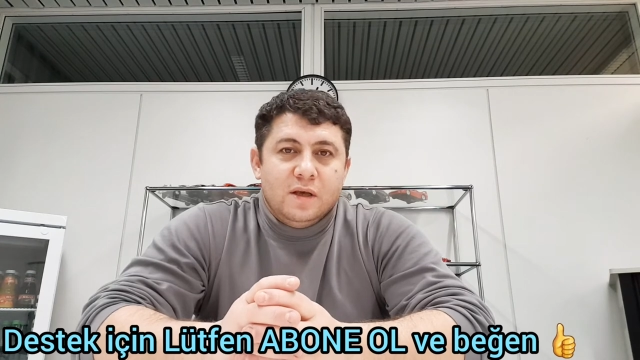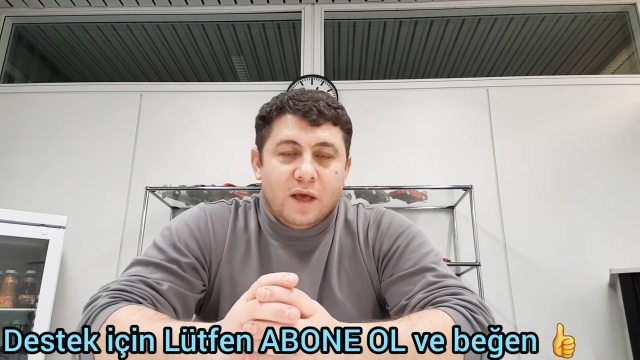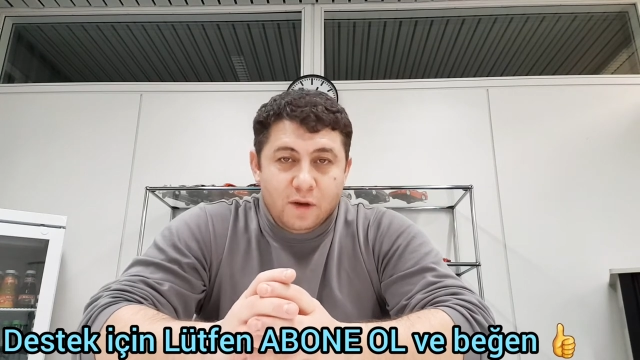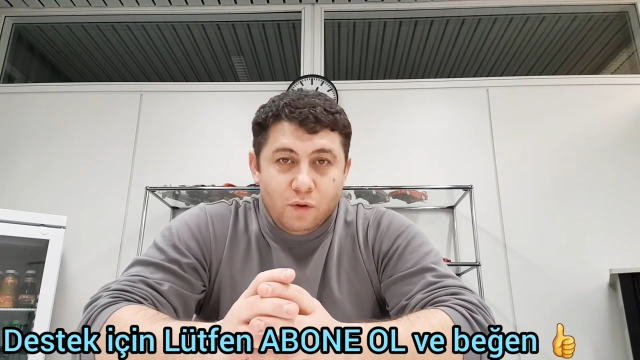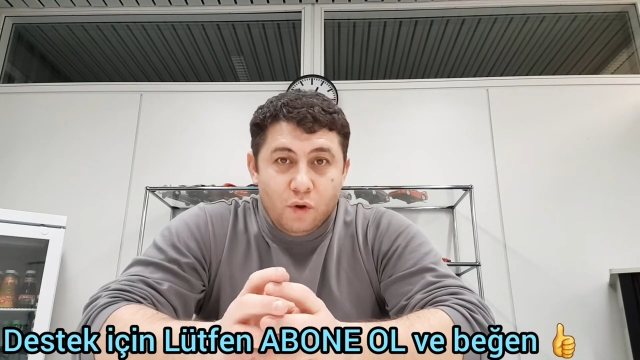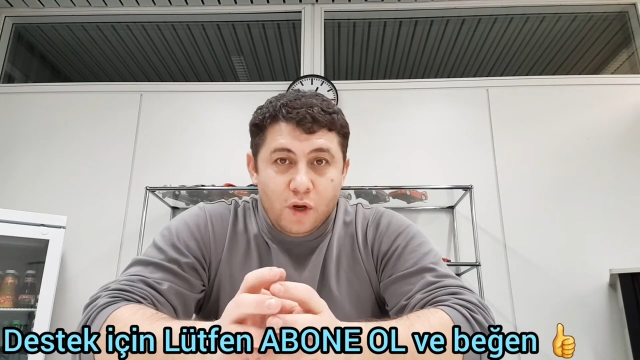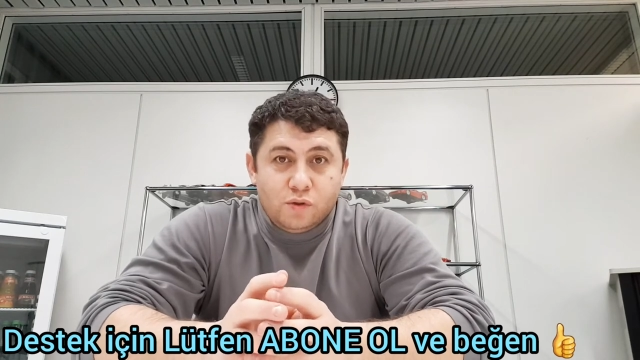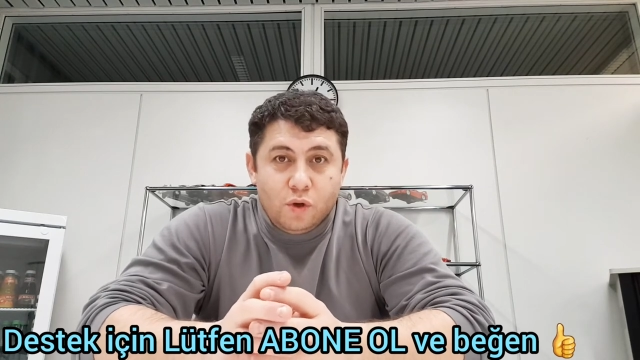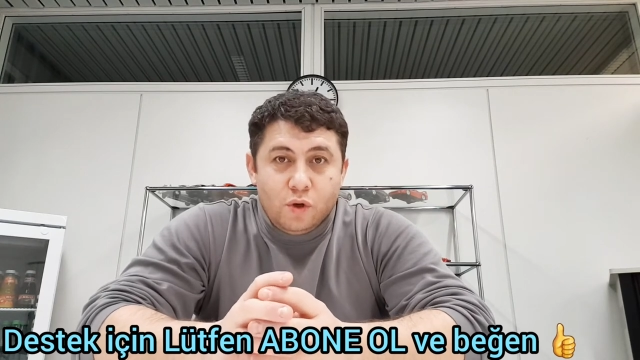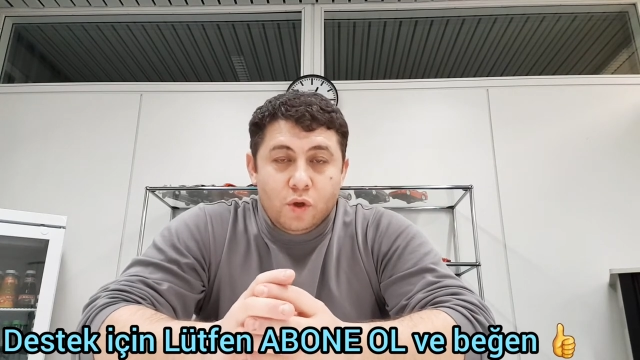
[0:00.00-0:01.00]
Yani öyle
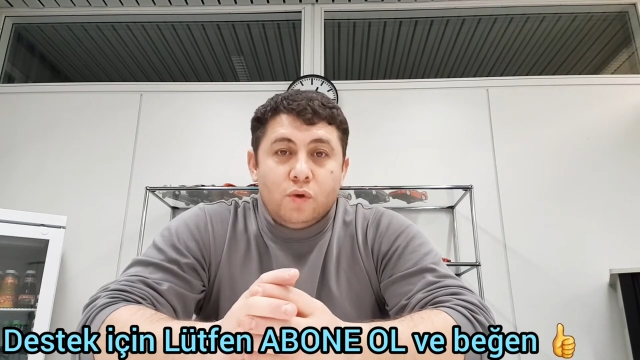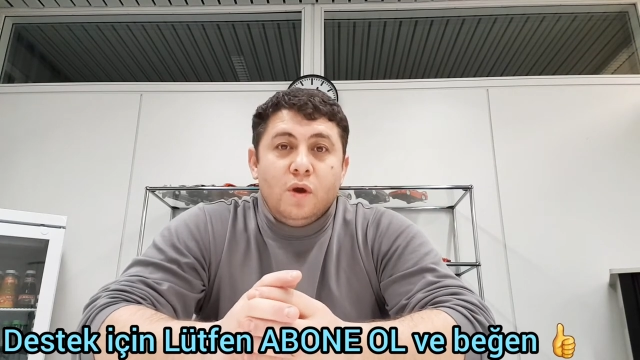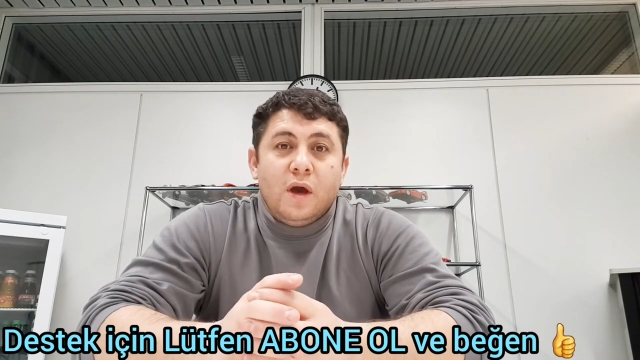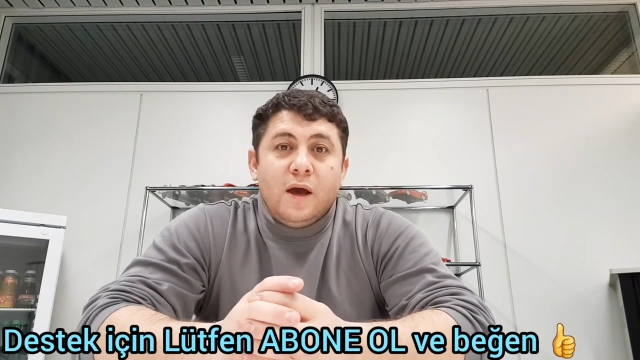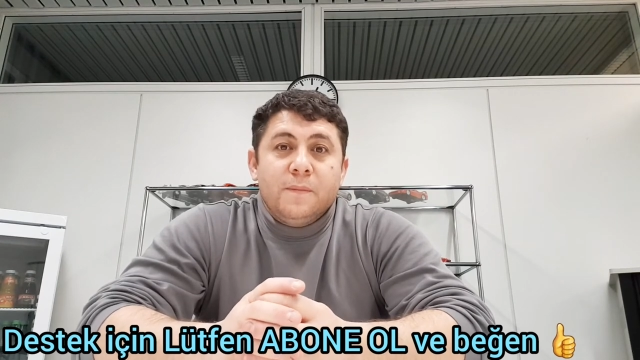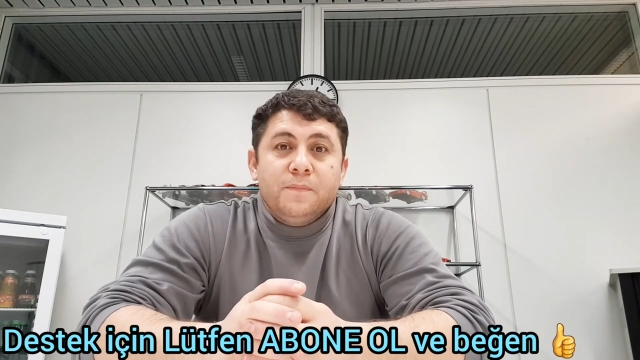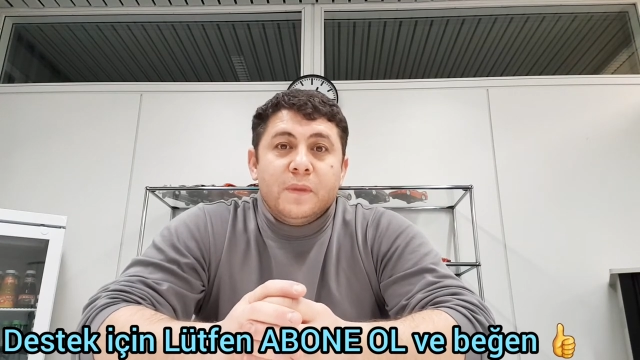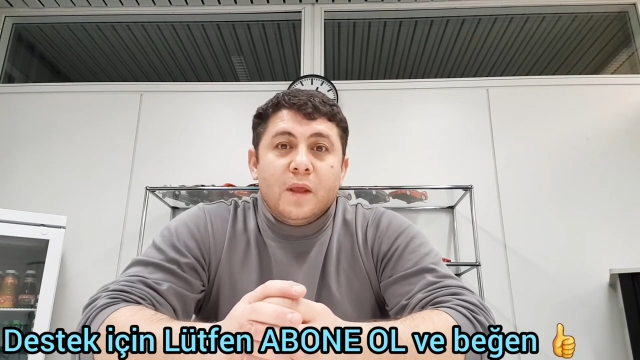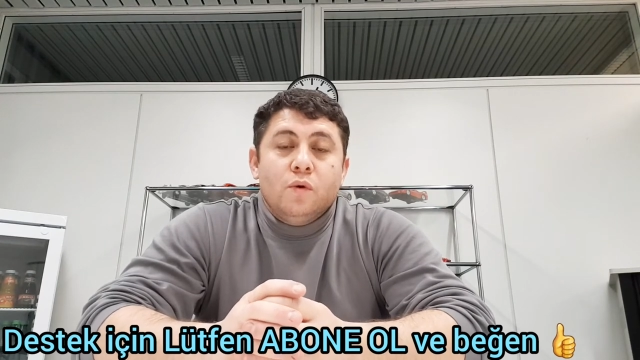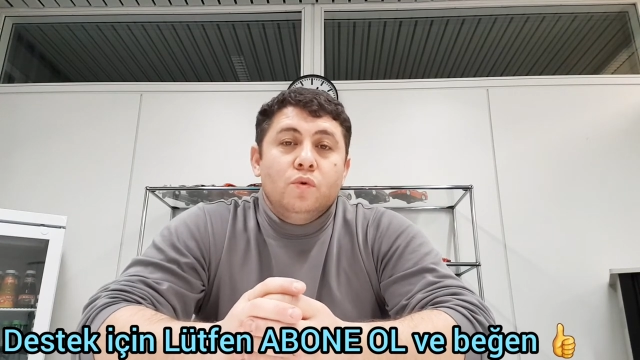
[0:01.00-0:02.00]
söylüyor. Güya
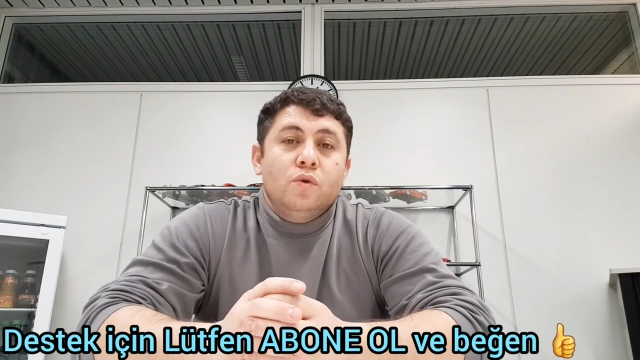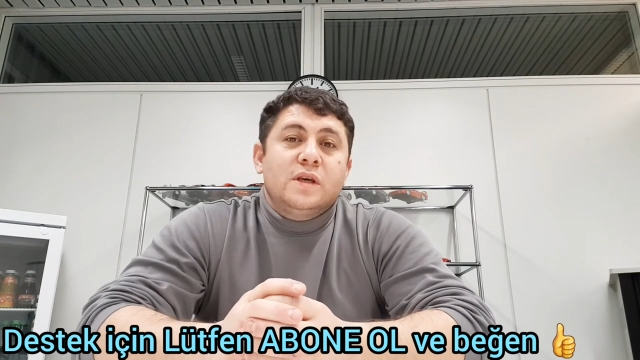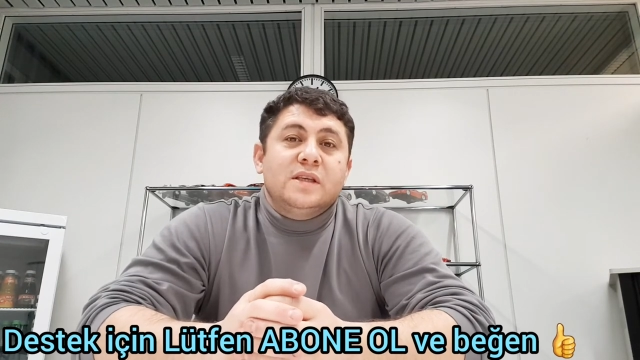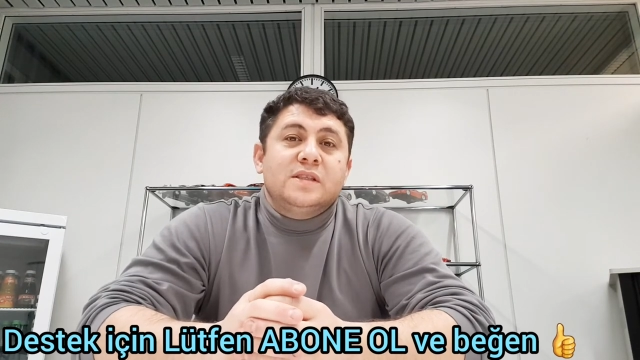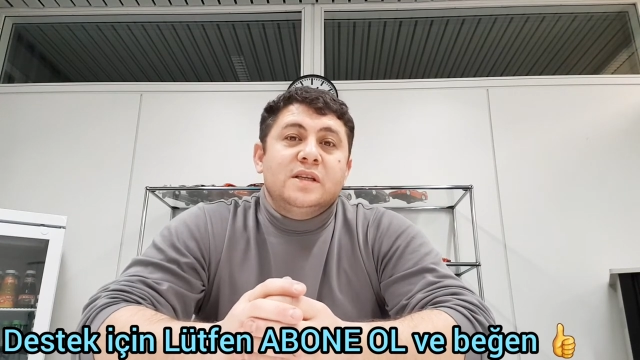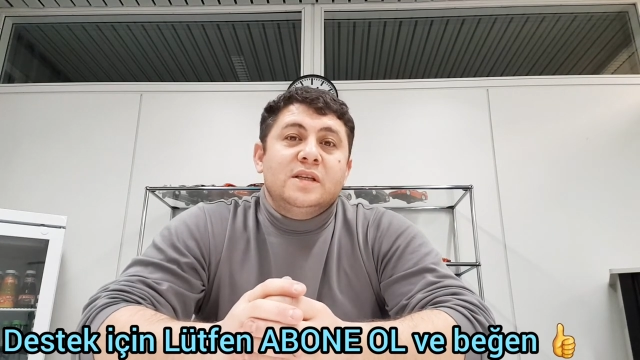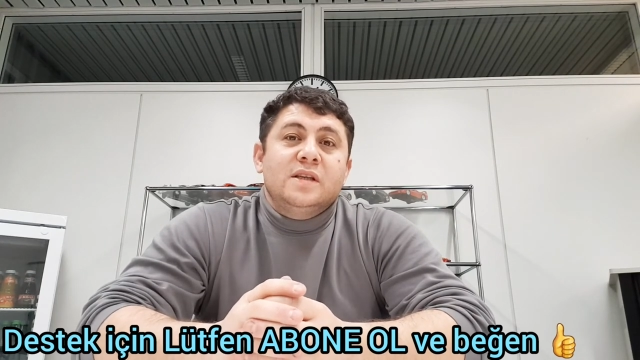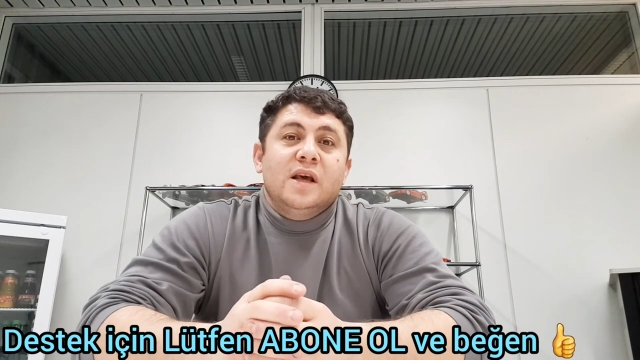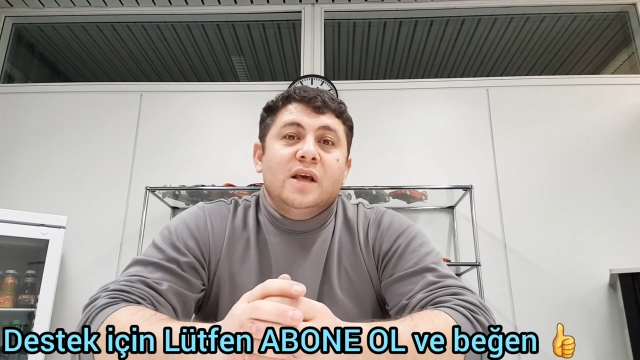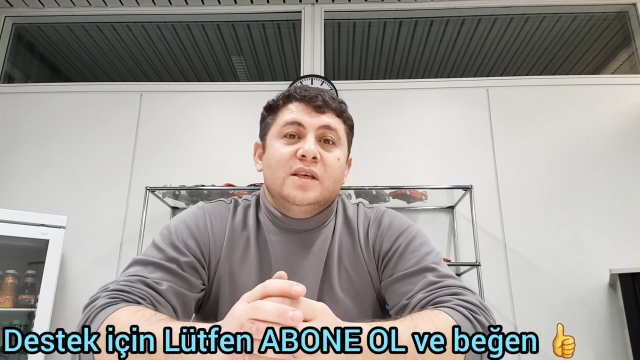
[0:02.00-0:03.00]

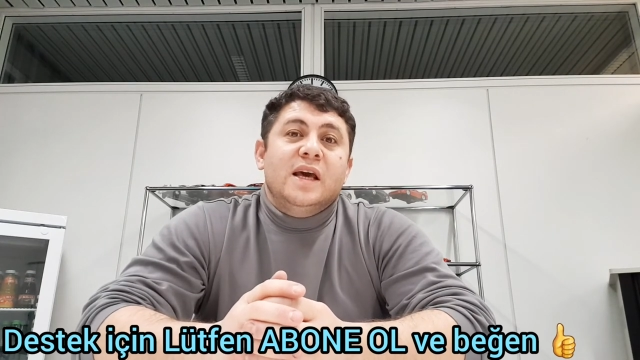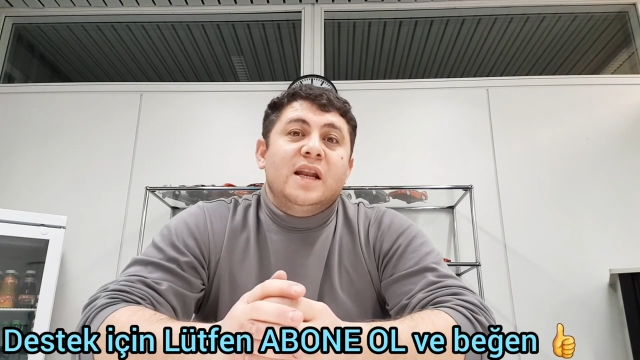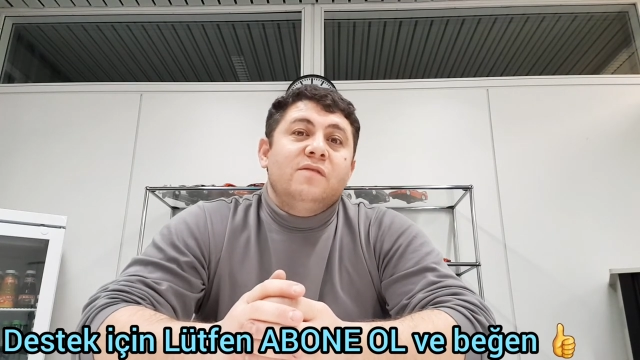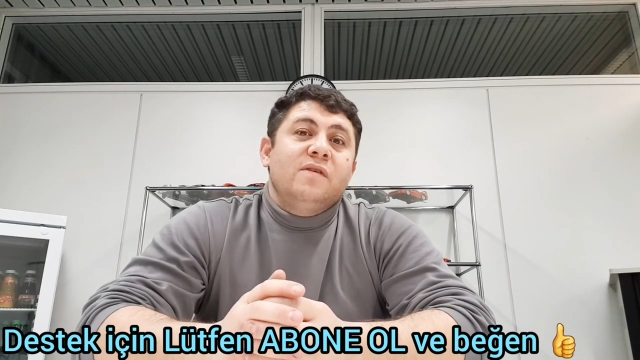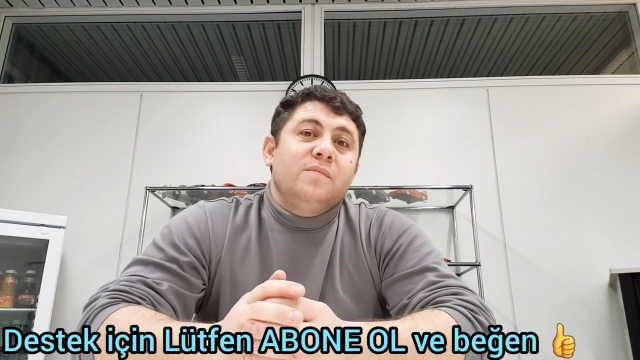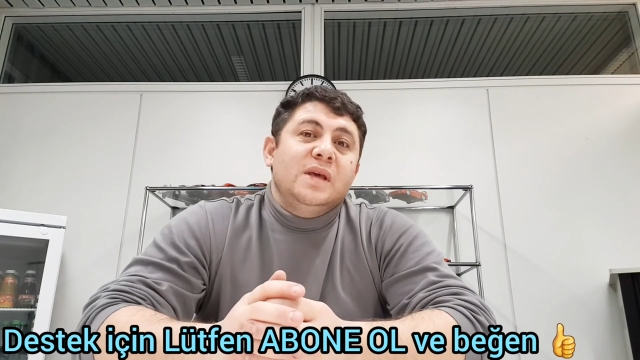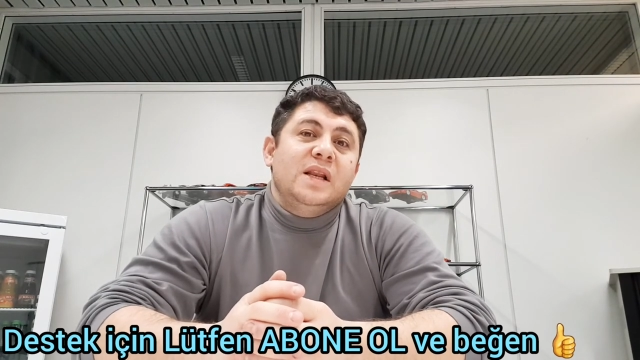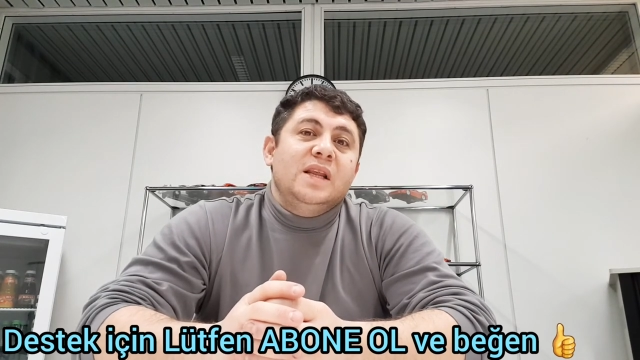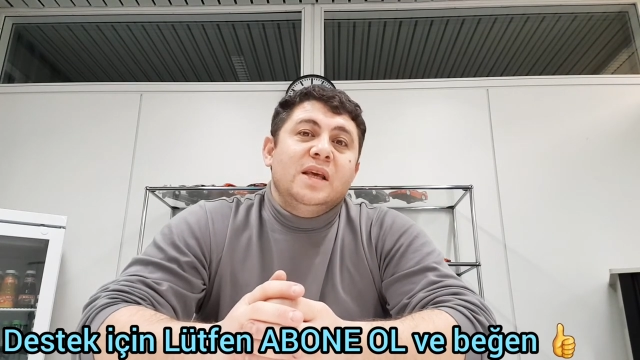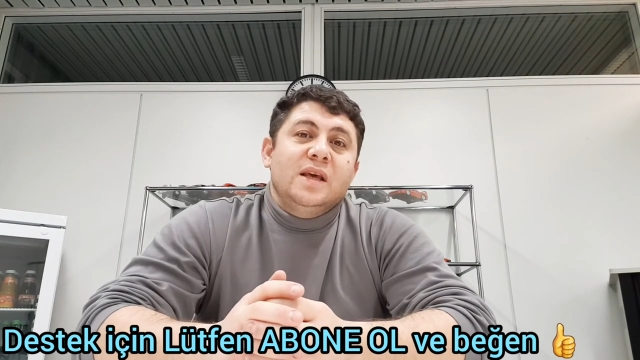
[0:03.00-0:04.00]
ülkesinin yerli ve
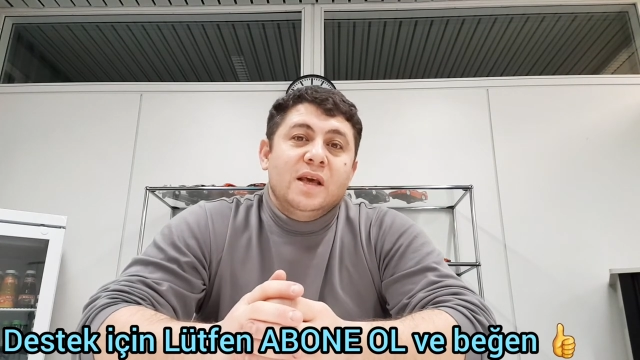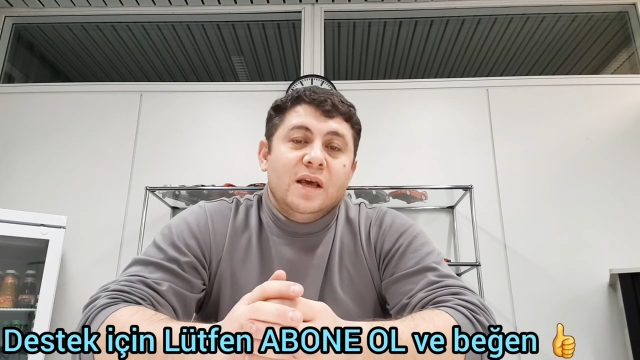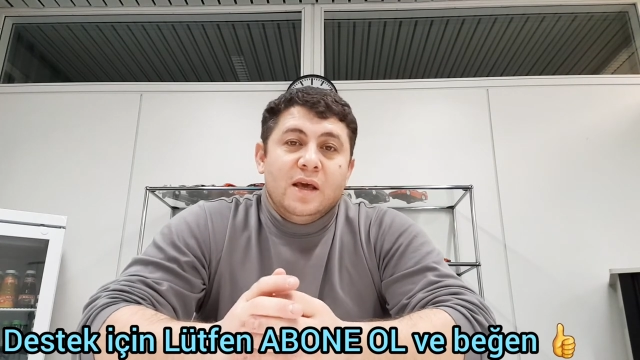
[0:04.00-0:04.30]
milli